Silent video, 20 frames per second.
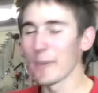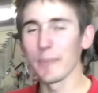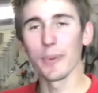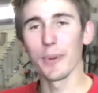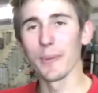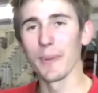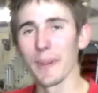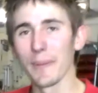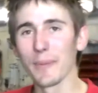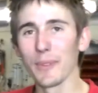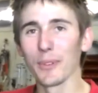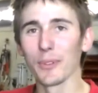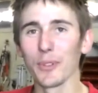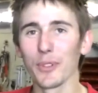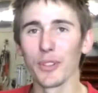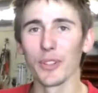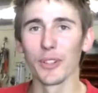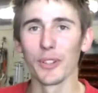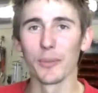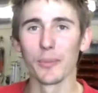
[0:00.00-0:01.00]
Pas de problème,
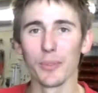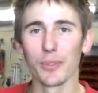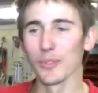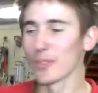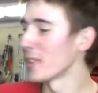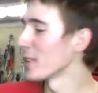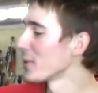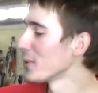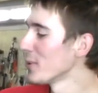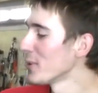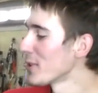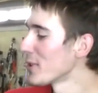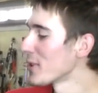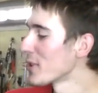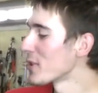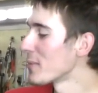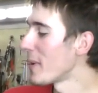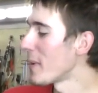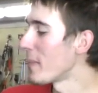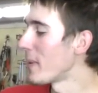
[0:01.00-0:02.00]
donc euh, bonjour à
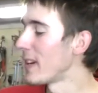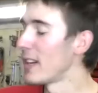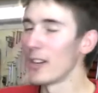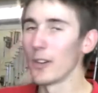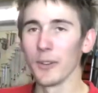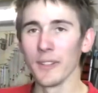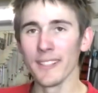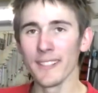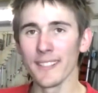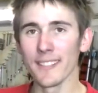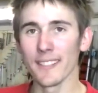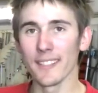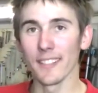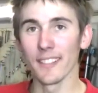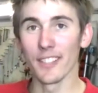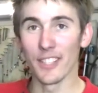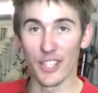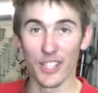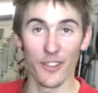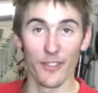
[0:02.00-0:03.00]
tous, je m'appelle
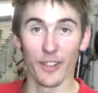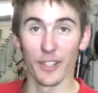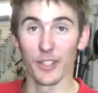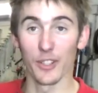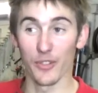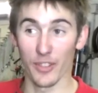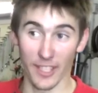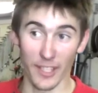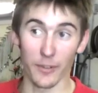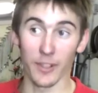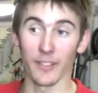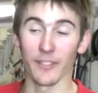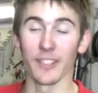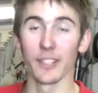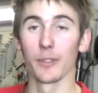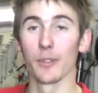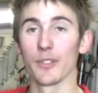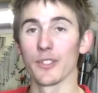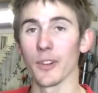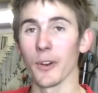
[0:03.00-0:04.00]
Loïs, j'ai je viens
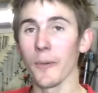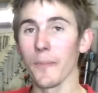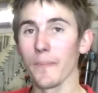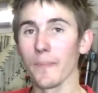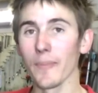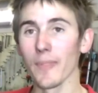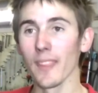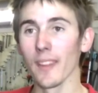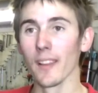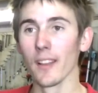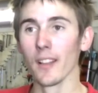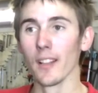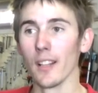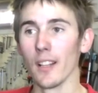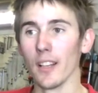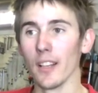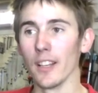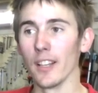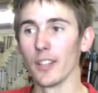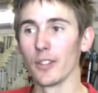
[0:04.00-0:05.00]
d'avoir 22 ans,
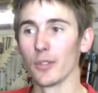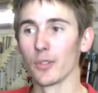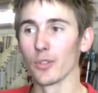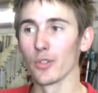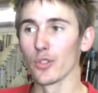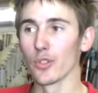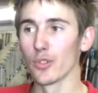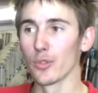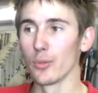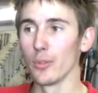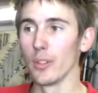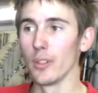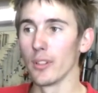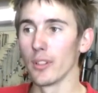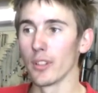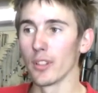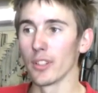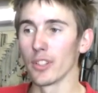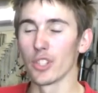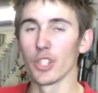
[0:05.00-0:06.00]
et donc je
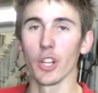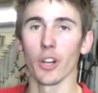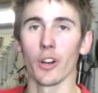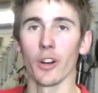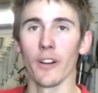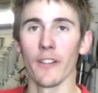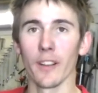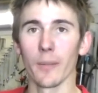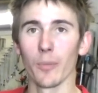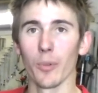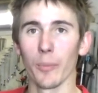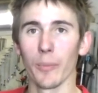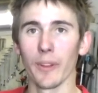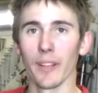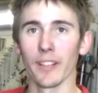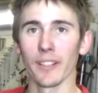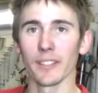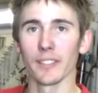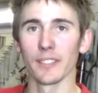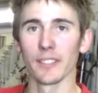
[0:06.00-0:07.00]
suis euh, gérant avec
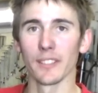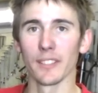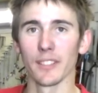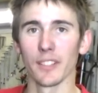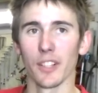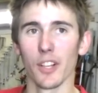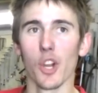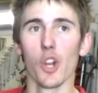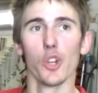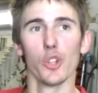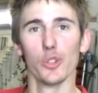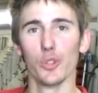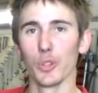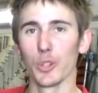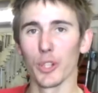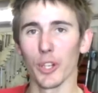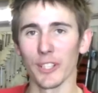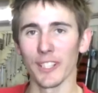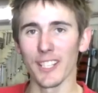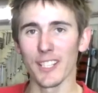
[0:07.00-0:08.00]
mon père euh,
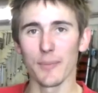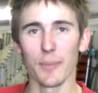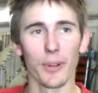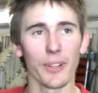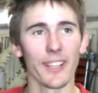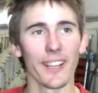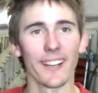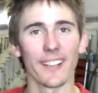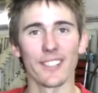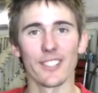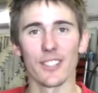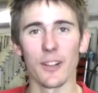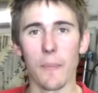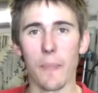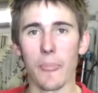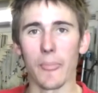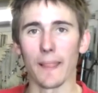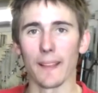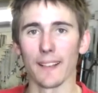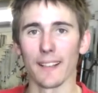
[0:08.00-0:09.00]
du Cornen Sport Garage.
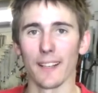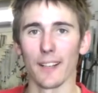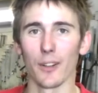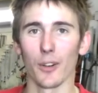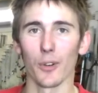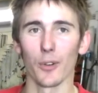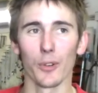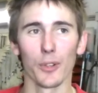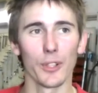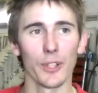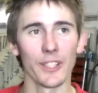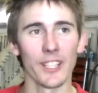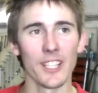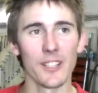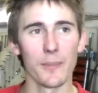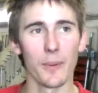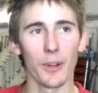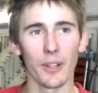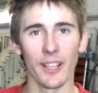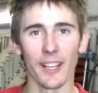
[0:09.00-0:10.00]
Alors le
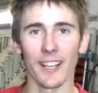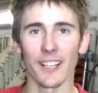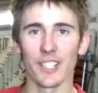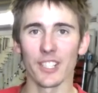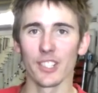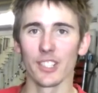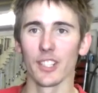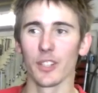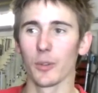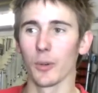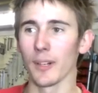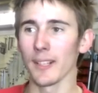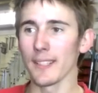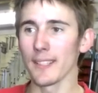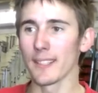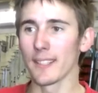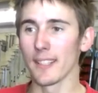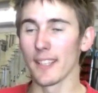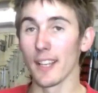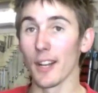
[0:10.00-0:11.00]
Cornen Sport Garage c'est
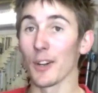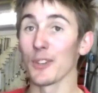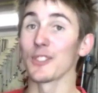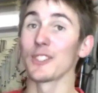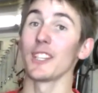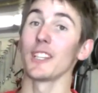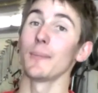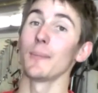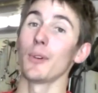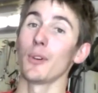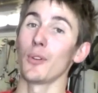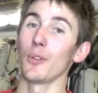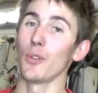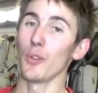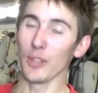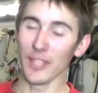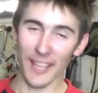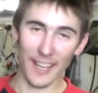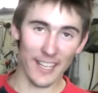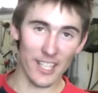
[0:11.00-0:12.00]
quoi C'est
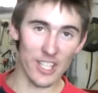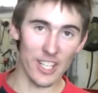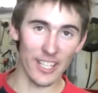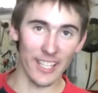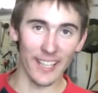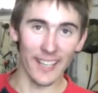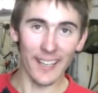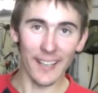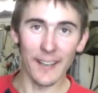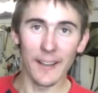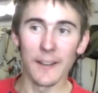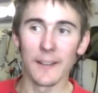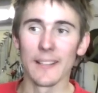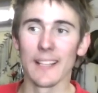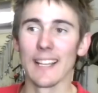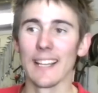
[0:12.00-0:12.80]
anciennement le garage La Gare,